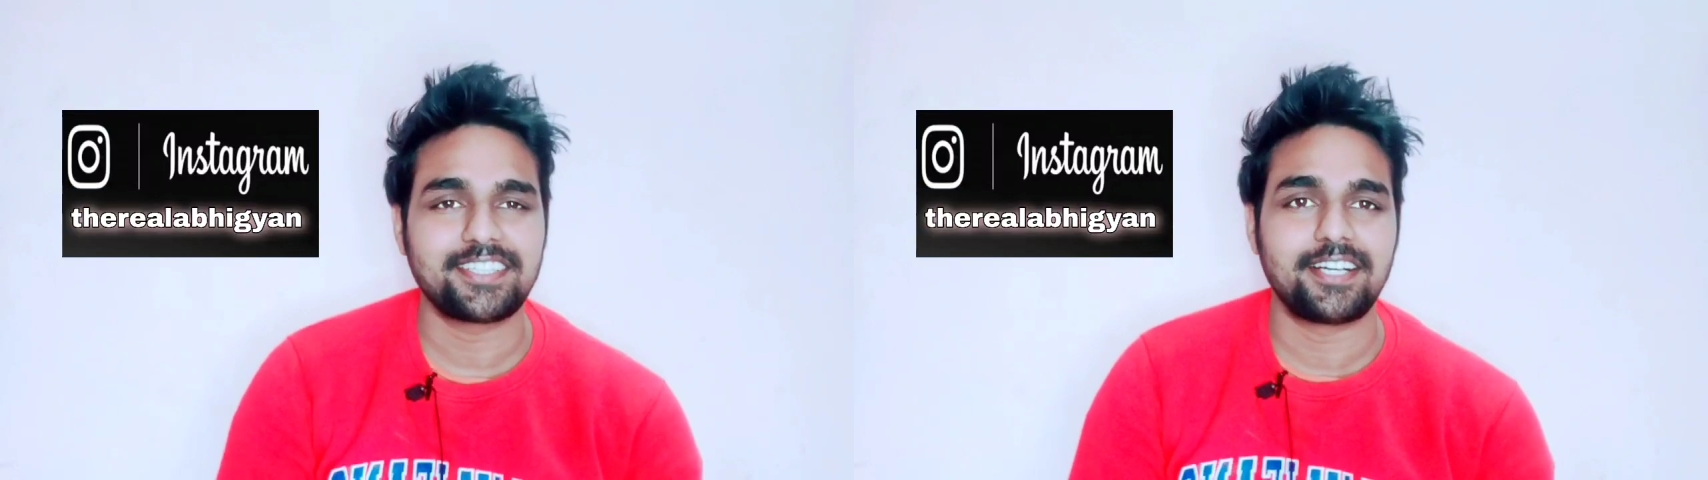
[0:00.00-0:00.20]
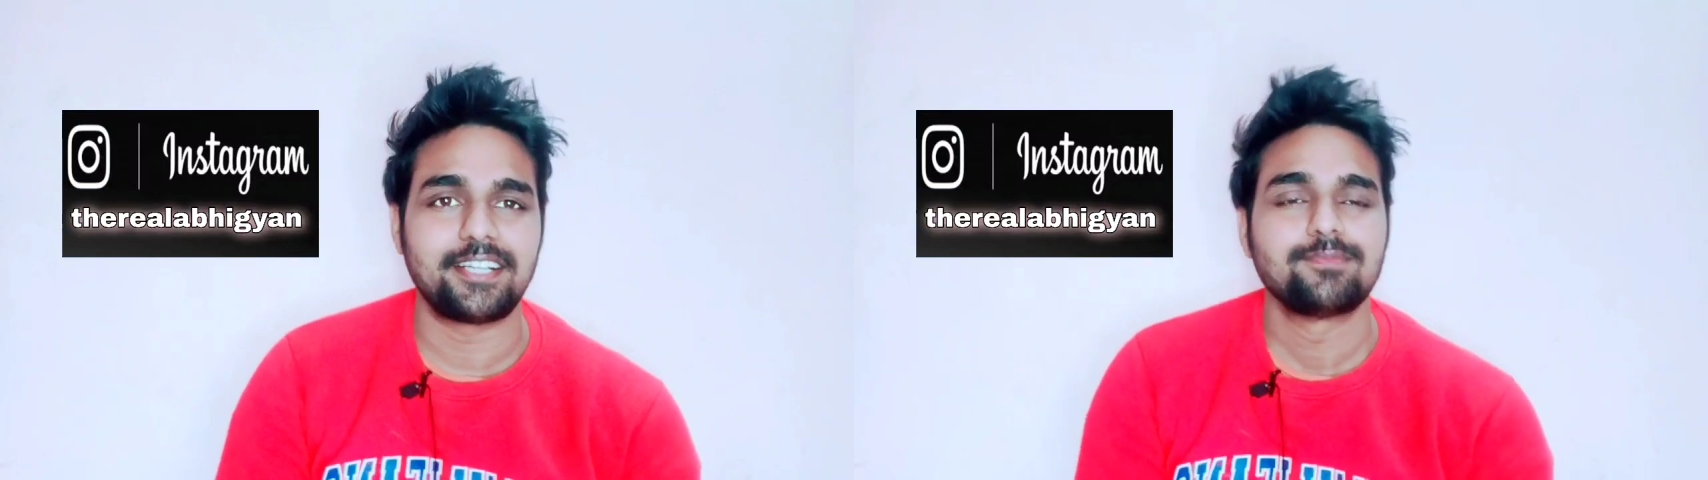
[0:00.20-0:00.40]

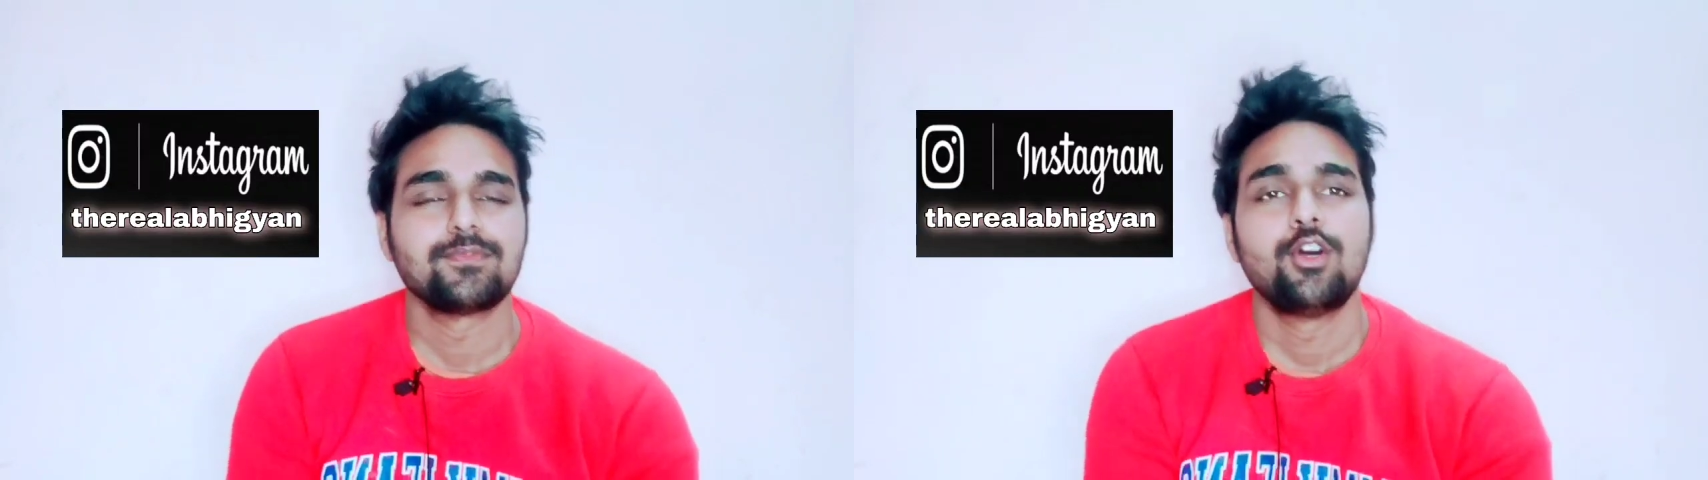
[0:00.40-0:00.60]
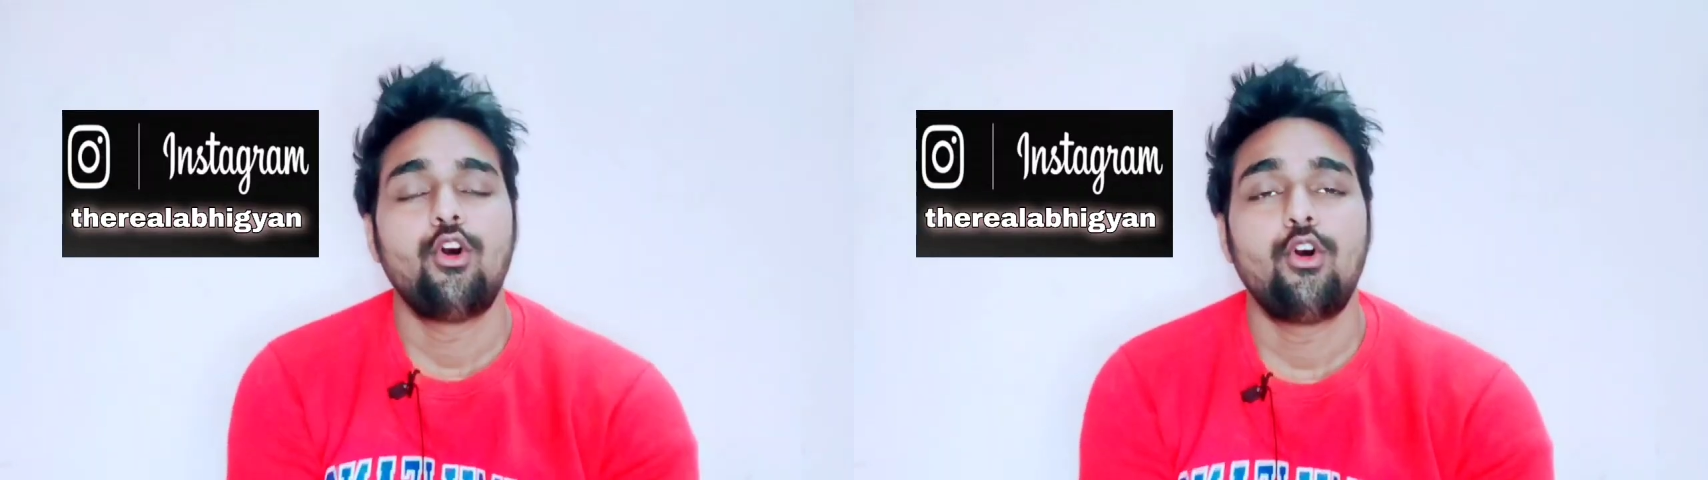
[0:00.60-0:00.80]

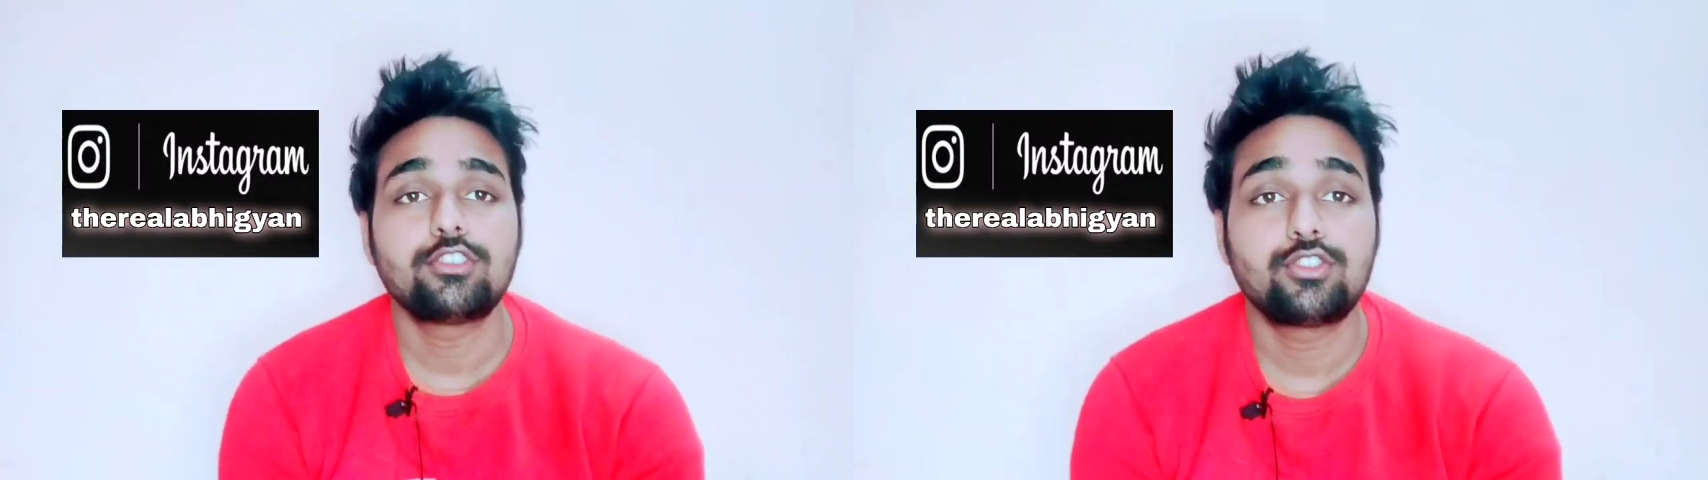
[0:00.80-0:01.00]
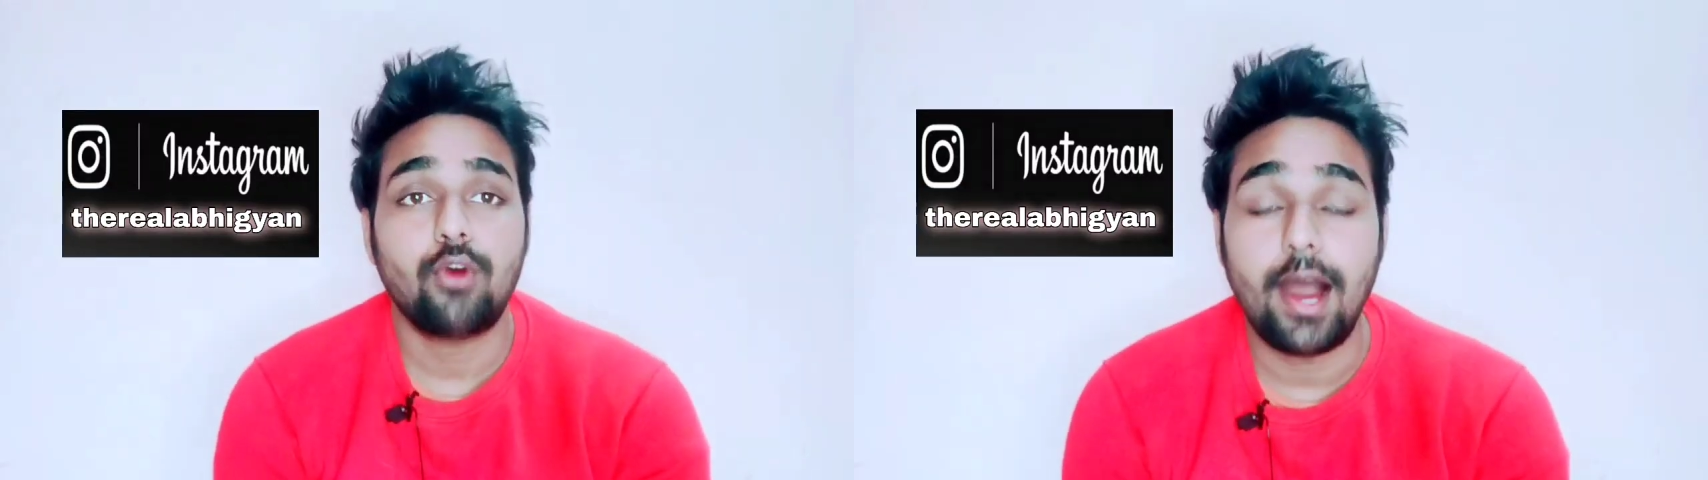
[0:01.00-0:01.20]
तरह और जो